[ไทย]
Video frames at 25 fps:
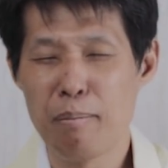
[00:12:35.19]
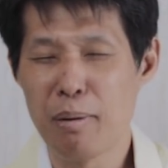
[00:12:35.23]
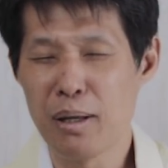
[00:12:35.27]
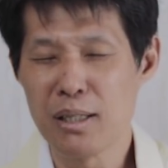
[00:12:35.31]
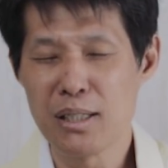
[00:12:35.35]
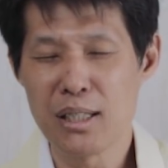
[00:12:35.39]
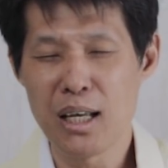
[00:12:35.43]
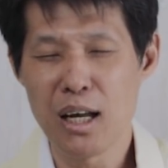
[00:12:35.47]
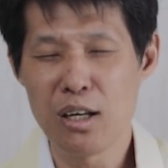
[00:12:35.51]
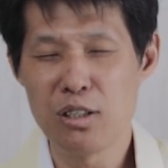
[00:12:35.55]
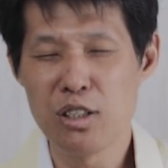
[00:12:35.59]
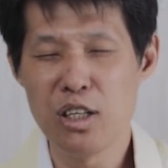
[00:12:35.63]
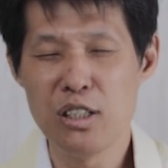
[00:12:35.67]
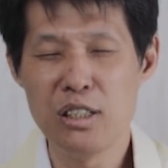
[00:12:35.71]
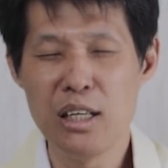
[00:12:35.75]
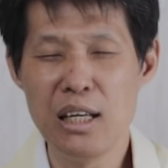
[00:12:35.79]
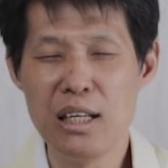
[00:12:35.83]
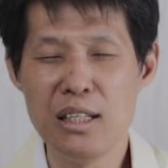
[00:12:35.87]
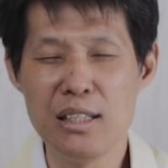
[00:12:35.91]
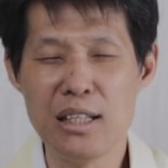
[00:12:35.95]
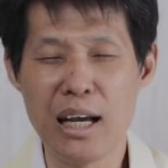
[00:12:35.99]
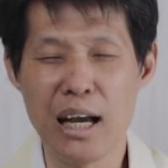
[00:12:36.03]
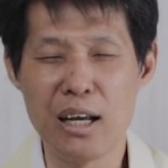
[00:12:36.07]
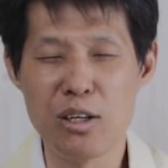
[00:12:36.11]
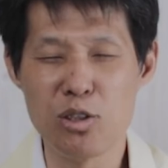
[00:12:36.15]
พระเจ้าที่
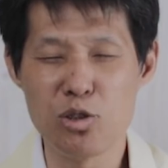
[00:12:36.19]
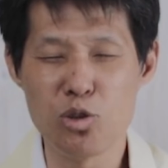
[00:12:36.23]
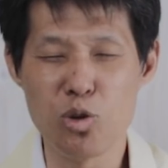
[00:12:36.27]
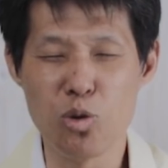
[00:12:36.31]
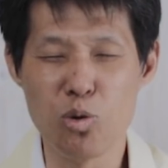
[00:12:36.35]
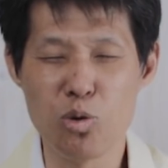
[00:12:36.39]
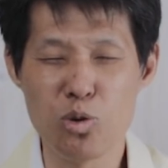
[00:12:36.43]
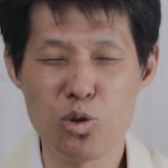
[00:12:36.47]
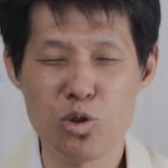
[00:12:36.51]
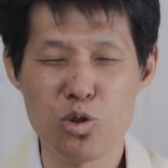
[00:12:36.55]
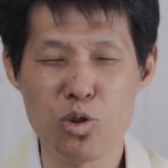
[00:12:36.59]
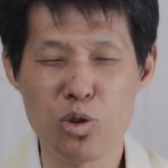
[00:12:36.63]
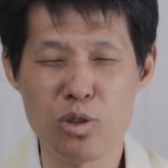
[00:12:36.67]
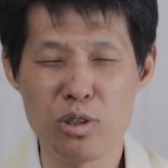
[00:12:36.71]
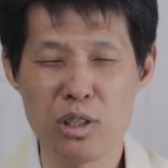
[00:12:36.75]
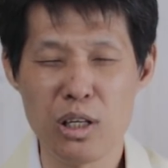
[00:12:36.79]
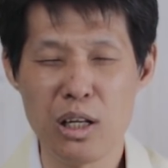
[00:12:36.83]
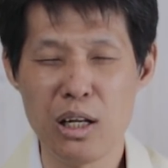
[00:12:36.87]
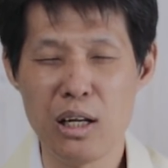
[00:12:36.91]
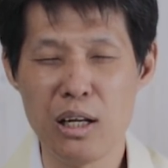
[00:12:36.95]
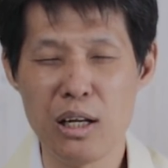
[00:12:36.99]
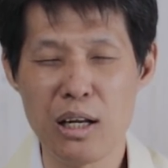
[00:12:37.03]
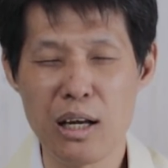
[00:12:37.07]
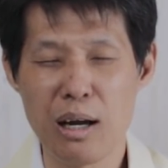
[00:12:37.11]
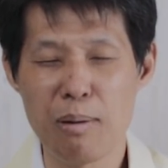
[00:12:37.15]
ยิ่งใหญ่สูงสุด
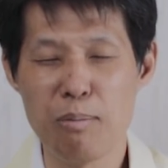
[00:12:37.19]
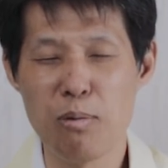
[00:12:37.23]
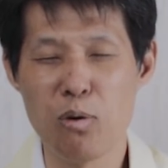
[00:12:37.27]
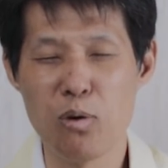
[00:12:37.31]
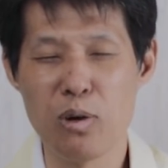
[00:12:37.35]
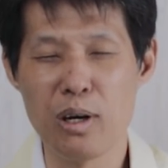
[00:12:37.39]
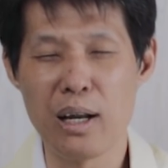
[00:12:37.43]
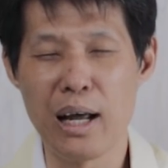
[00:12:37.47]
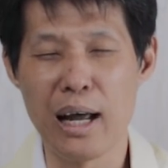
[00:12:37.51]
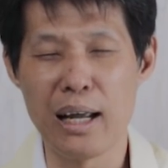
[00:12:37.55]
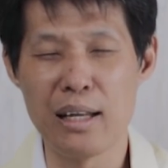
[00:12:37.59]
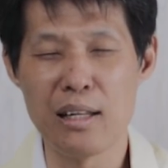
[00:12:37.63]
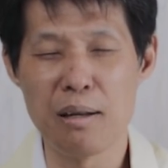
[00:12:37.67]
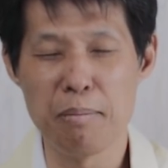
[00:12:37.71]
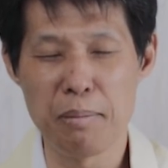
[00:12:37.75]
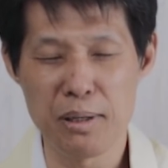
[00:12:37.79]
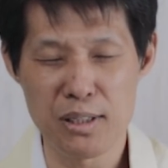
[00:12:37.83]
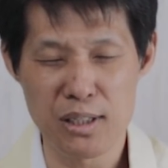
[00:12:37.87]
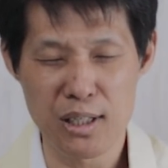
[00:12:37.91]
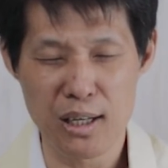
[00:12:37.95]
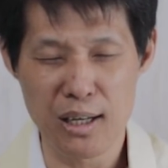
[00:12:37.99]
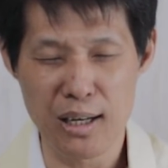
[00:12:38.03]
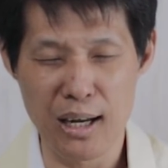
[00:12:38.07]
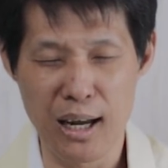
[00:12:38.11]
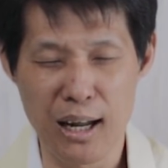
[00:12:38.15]
ที่ข้าพระองค์หลายน
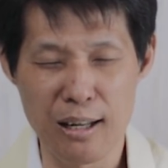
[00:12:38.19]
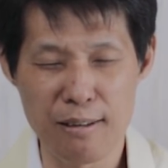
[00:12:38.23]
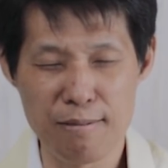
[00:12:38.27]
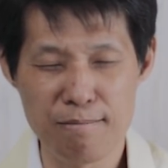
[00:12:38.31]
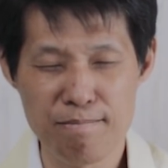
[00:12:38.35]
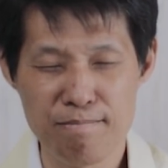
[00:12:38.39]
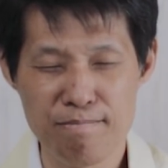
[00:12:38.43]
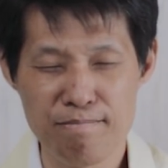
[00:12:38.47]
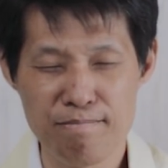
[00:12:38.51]
มัสการ